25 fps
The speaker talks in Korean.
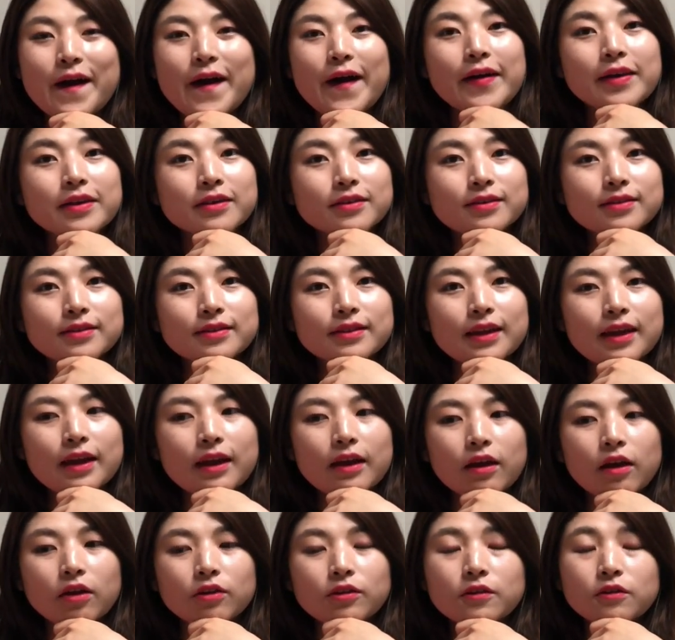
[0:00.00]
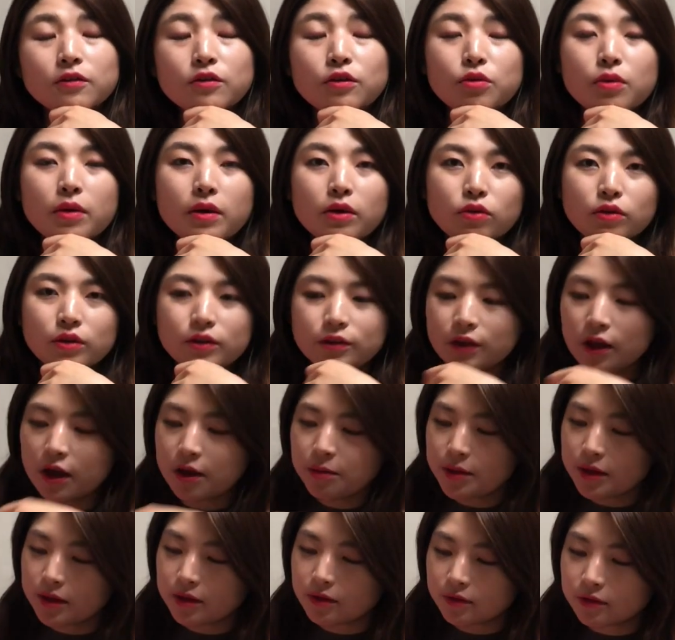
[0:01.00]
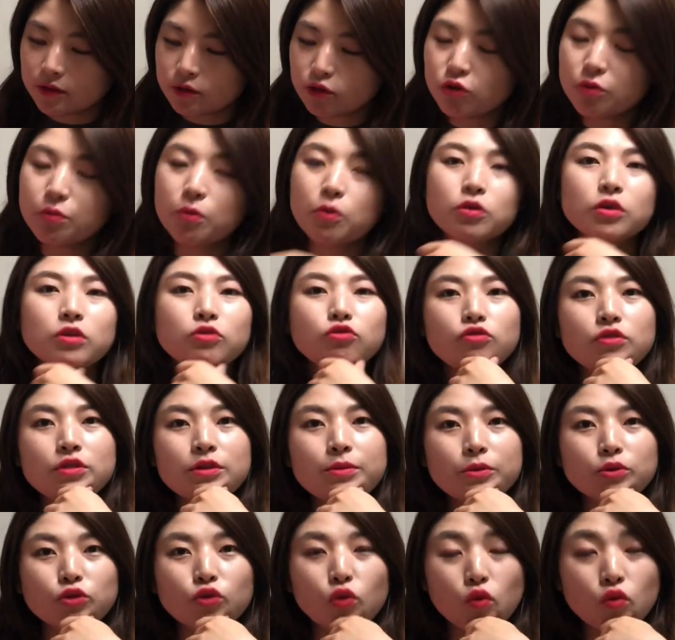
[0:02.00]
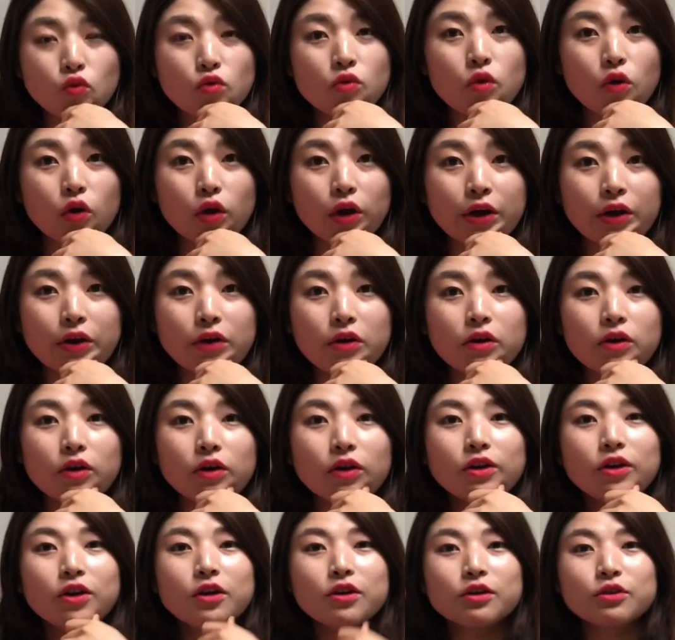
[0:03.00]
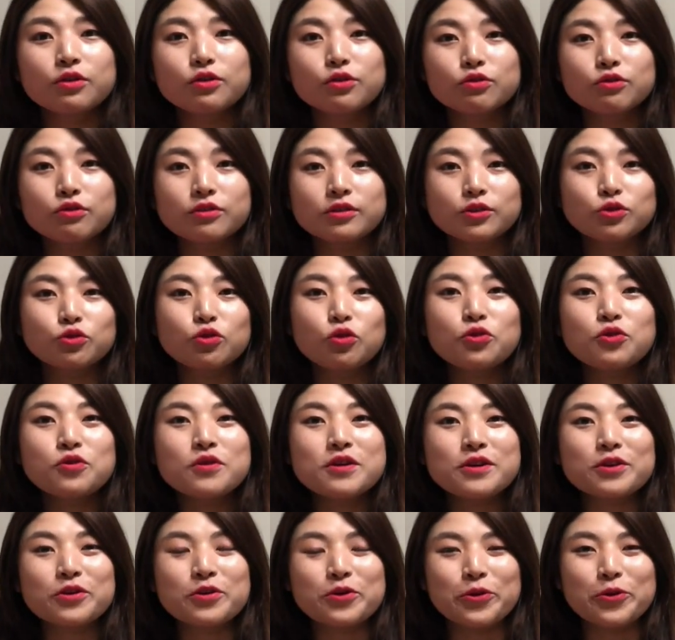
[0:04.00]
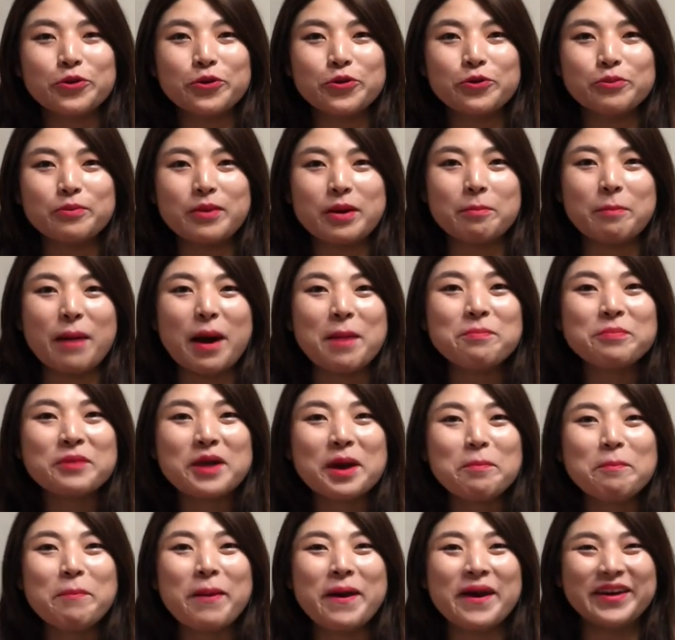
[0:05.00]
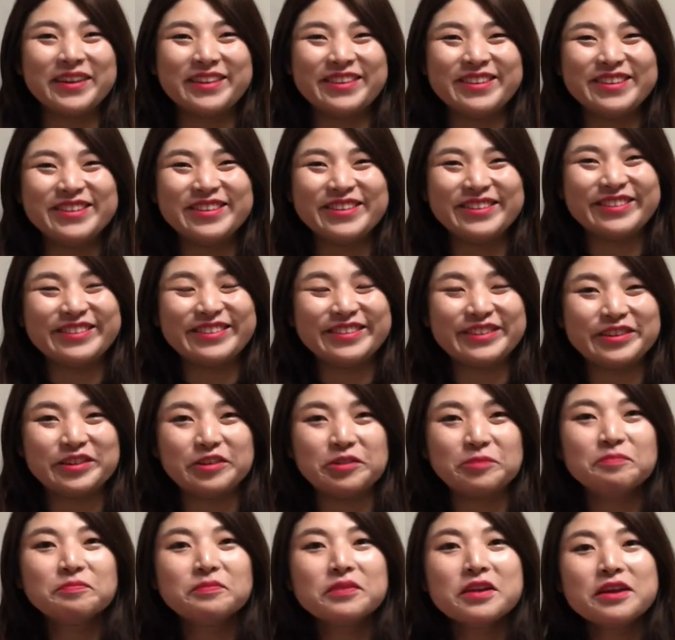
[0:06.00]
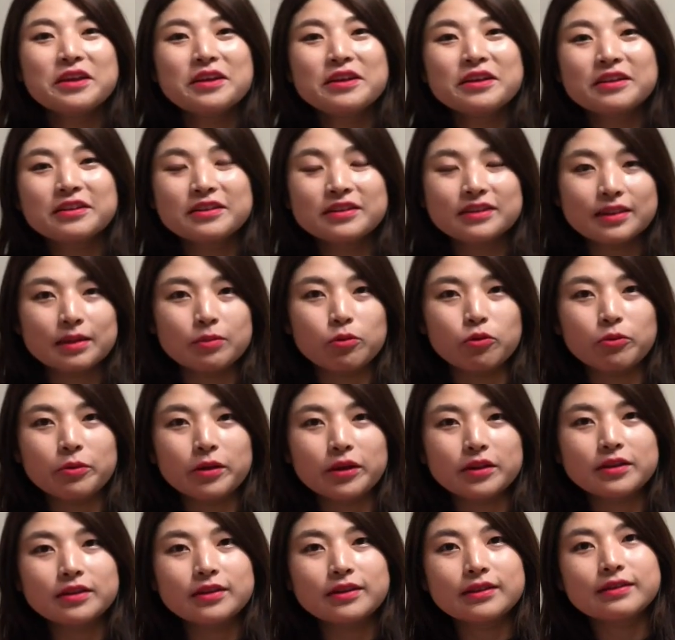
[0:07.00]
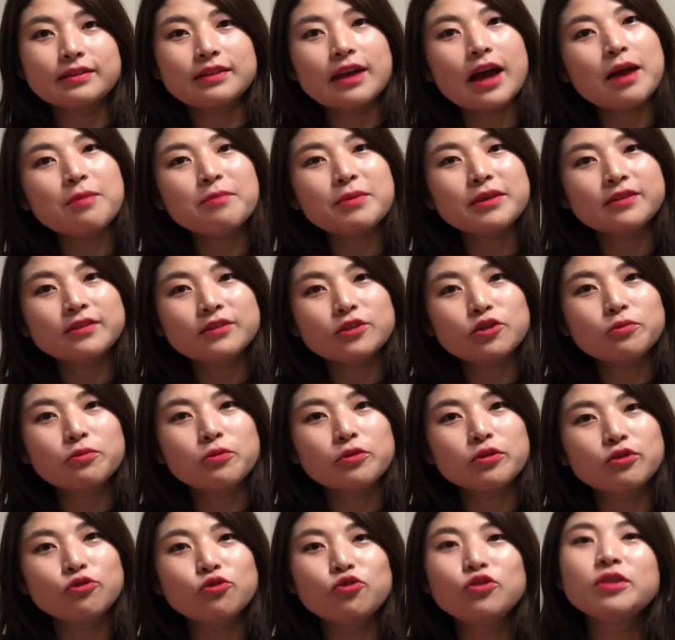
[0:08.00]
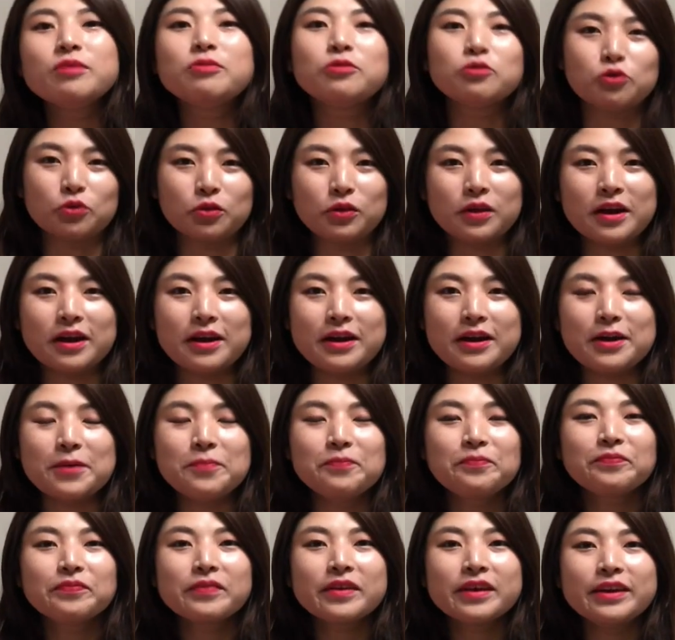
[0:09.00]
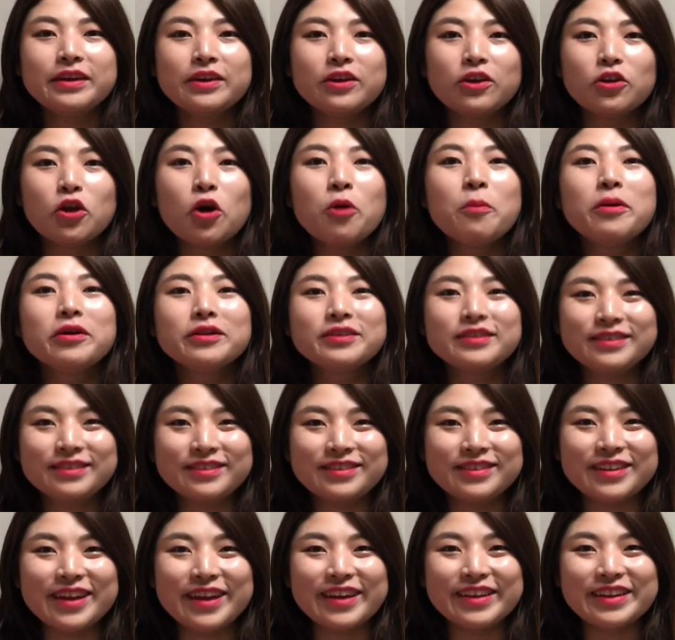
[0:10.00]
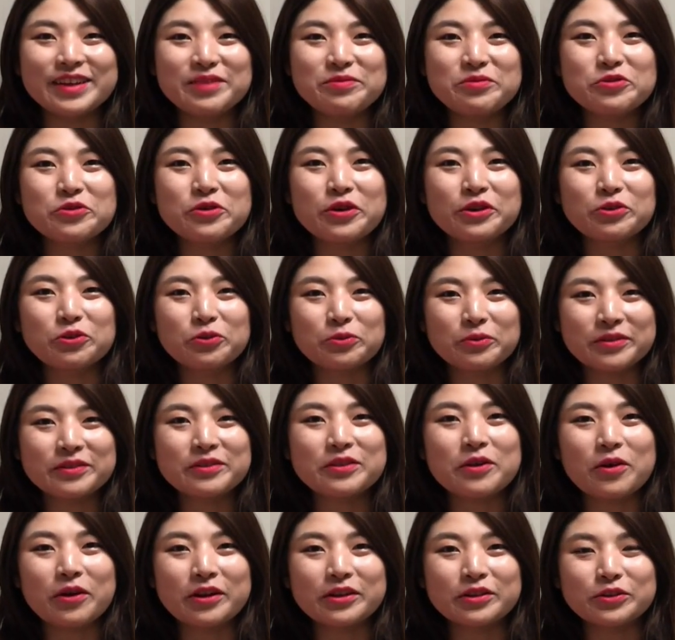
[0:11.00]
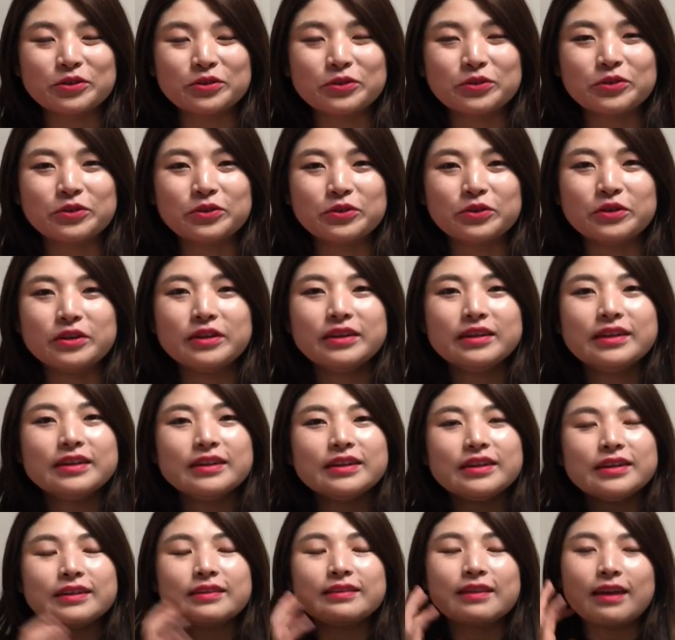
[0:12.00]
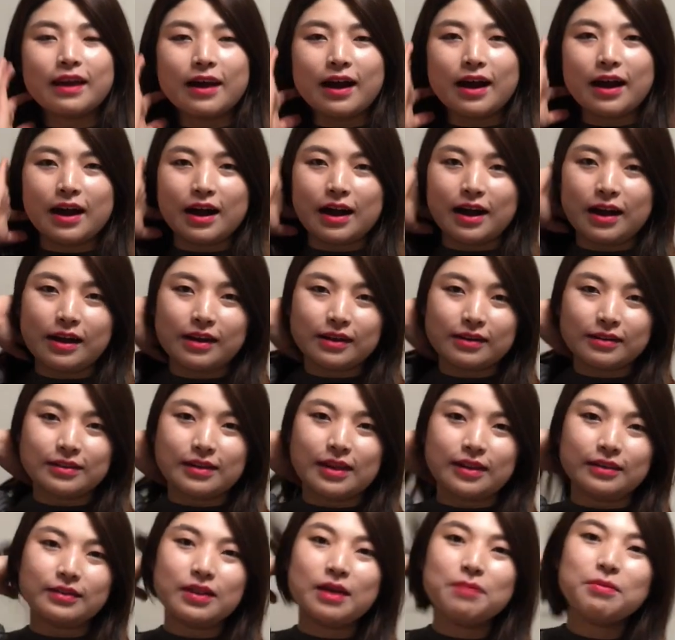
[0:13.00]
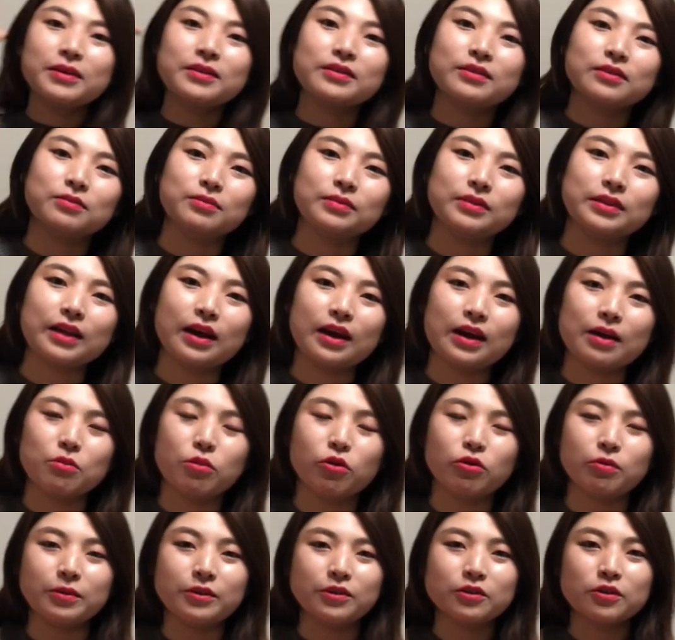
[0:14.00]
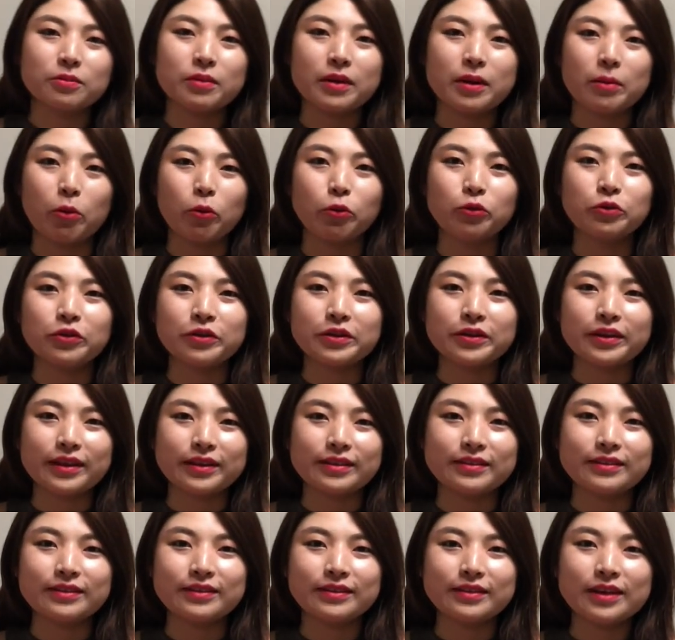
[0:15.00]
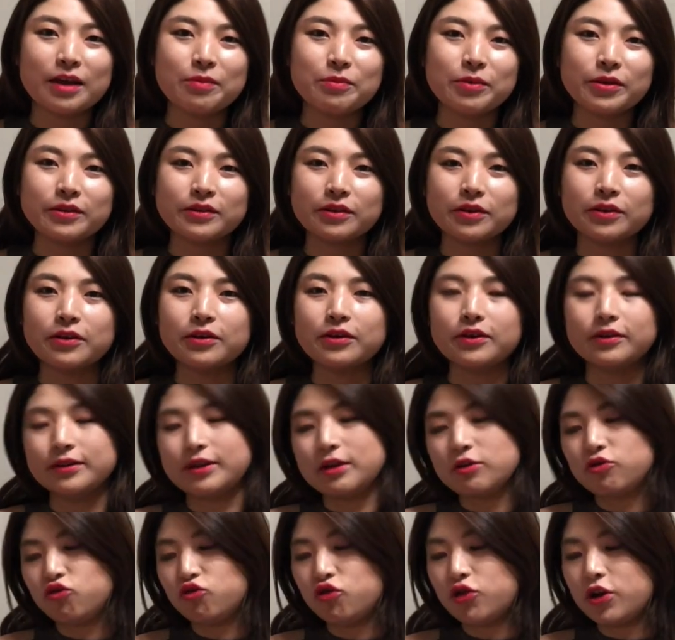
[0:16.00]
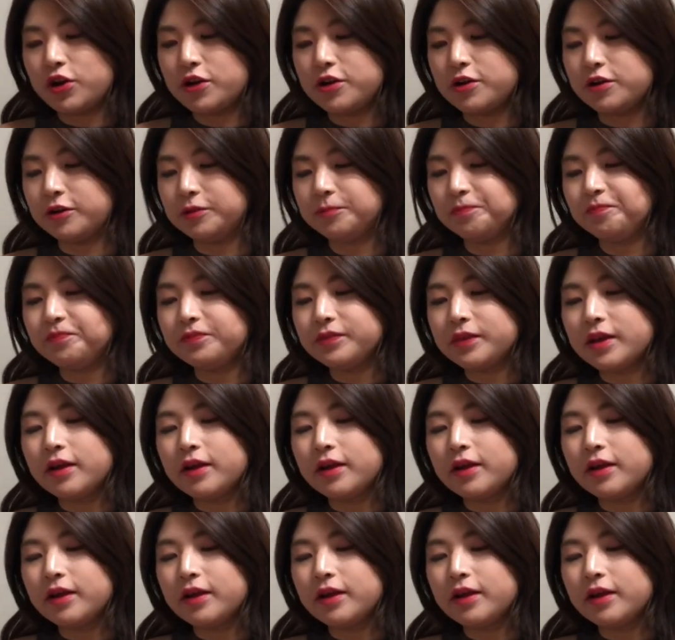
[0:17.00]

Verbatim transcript: 아니 근데 의외로 이 3위 실로폰이 울림이 좋은 거예요. 그리고 그 초등학교 막 맘카페 같은 거 있잖아요. 그런데 보면은 3위 실로폰이 울림이 좋다. 이런 어머니들의 리뷰가 좀 있어가지고 제가 그냥 사봤습니다. 뭐 미쳐봐야 본전이겠지 하면서 샀고요.